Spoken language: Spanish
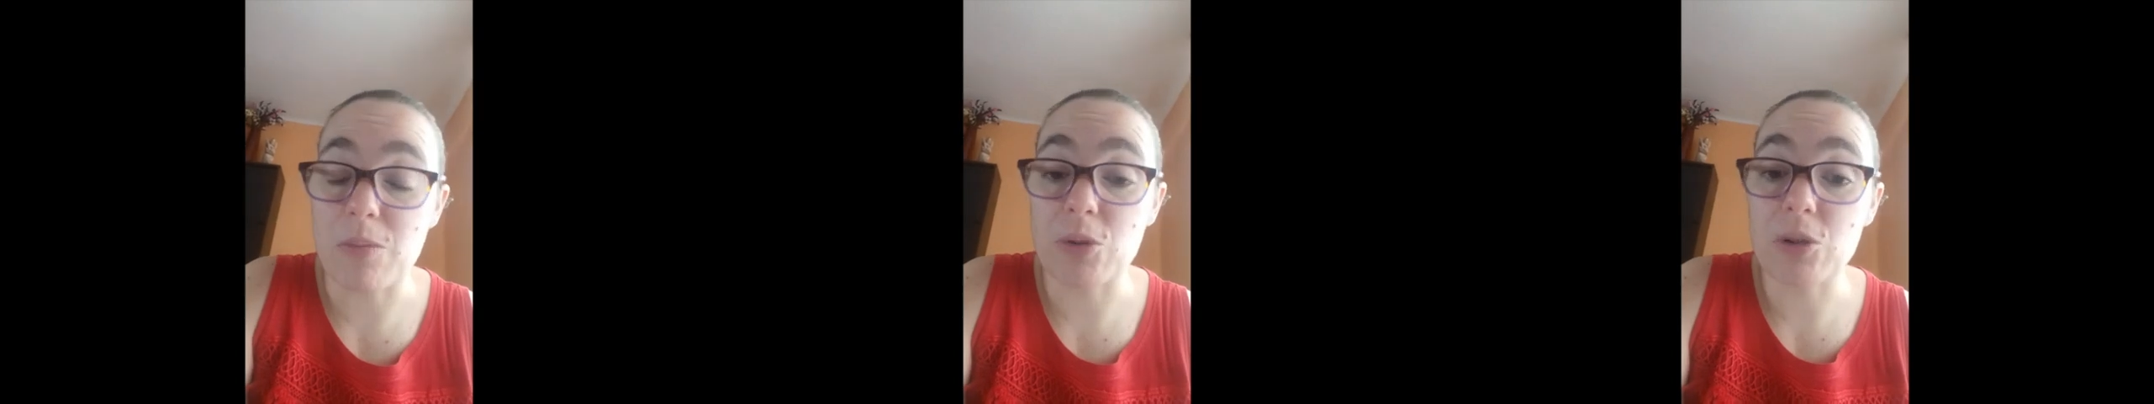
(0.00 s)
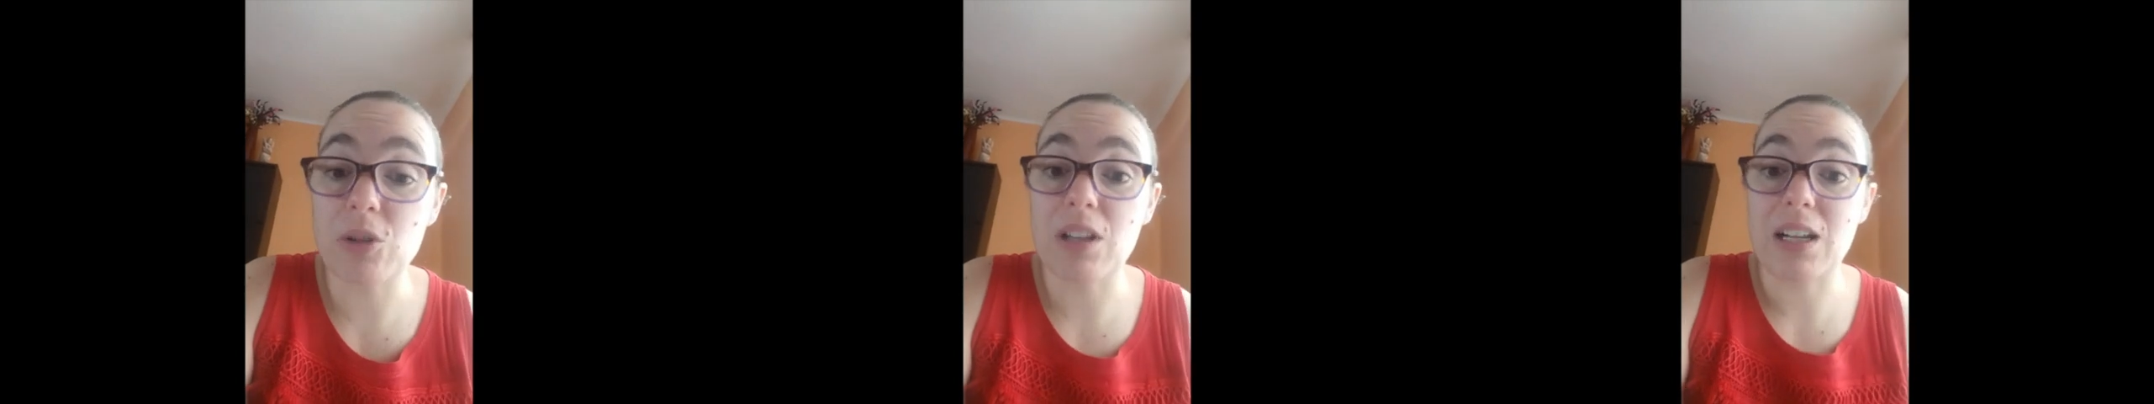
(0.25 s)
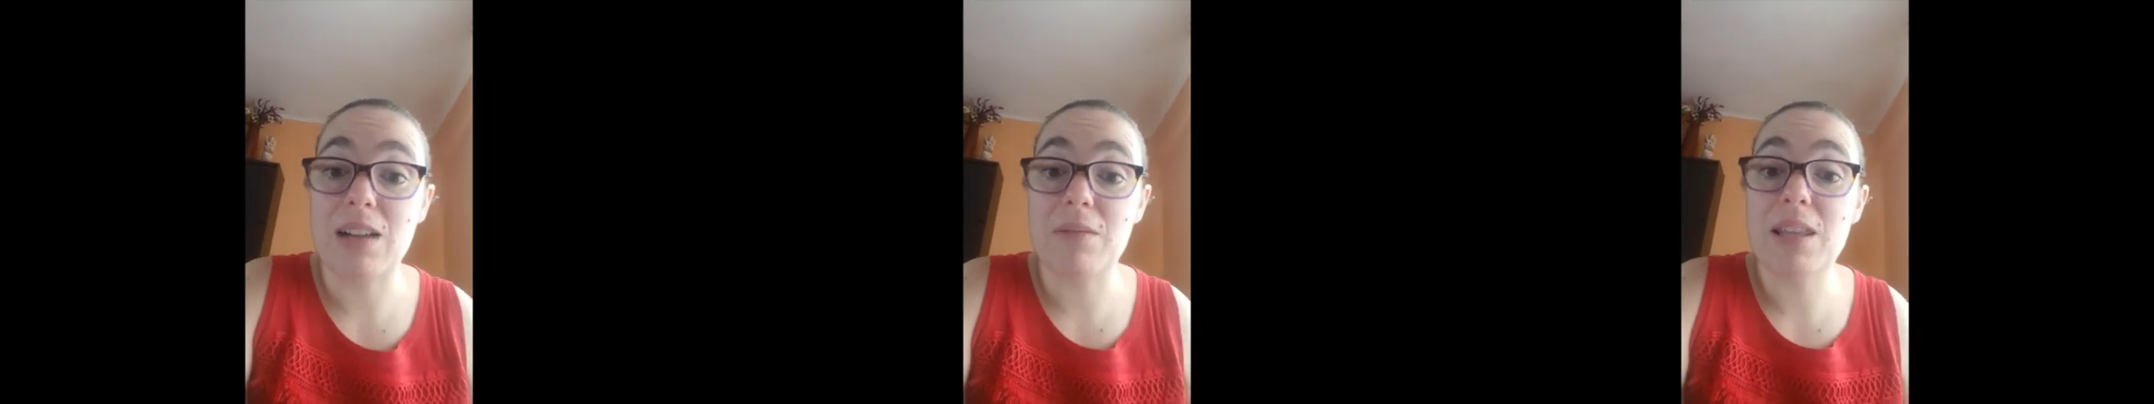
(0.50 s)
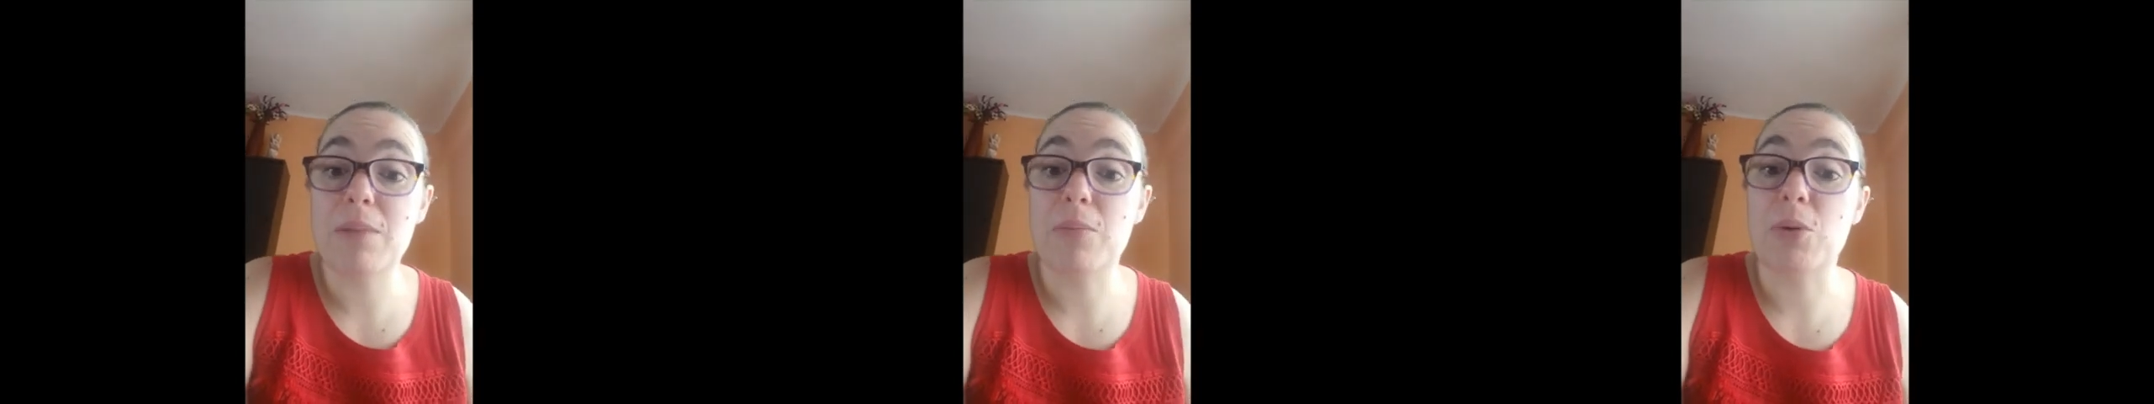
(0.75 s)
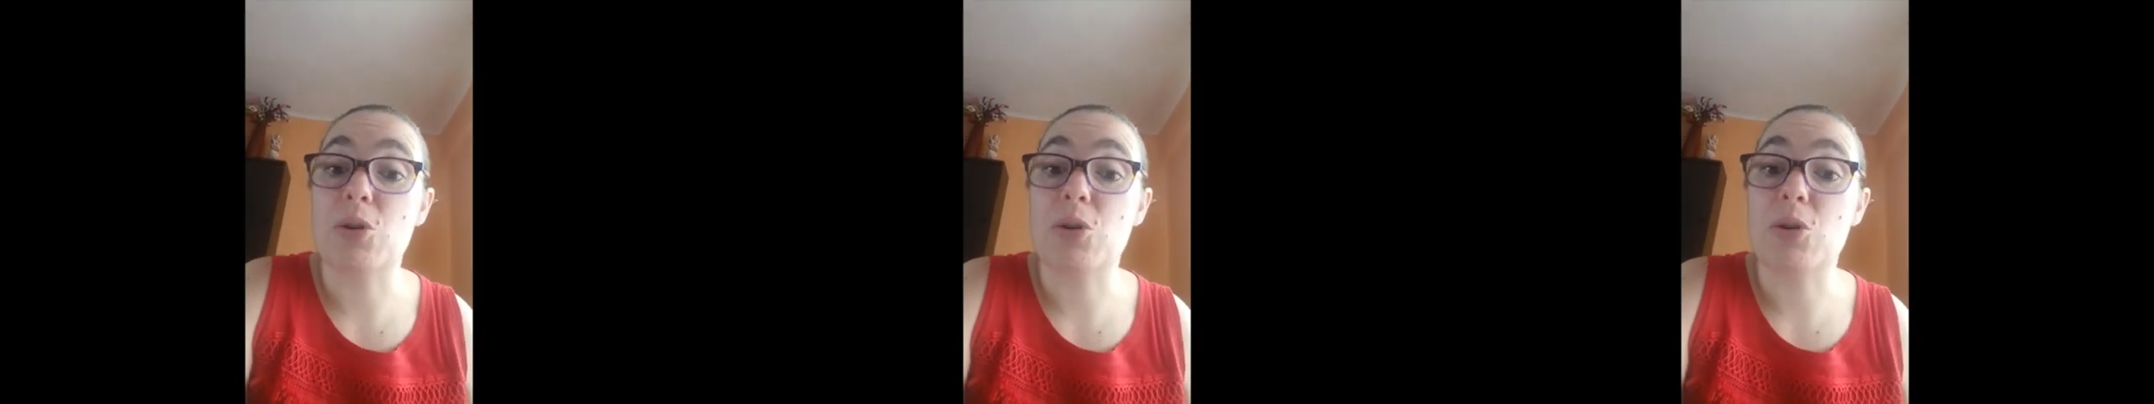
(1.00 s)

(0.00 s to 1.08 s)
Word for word: el punto de dar la vida por